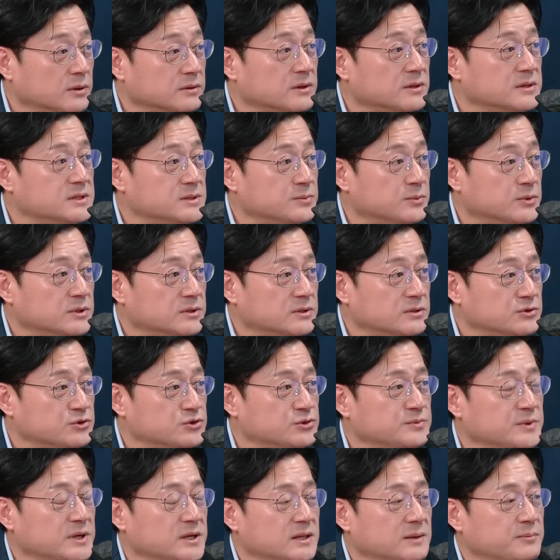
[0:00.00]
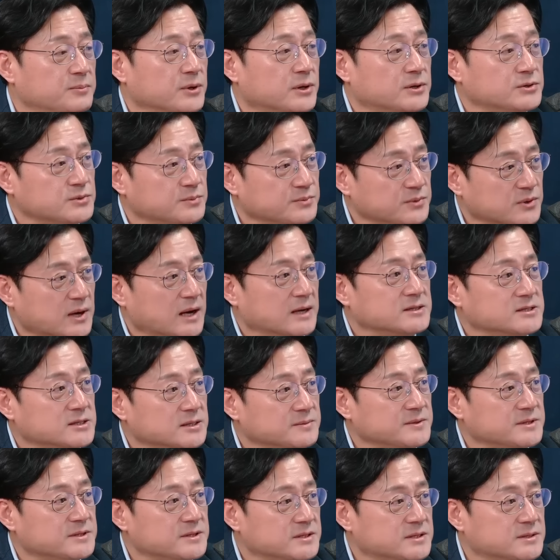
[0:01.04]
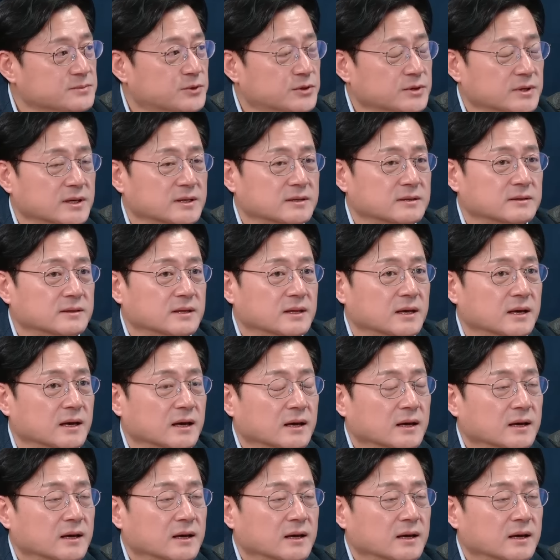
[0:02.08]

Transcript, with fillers: 어떨지 뭐 그 추미애 대표가 좀 더 강점이 있을지 네, 네. 모르겠는데 네.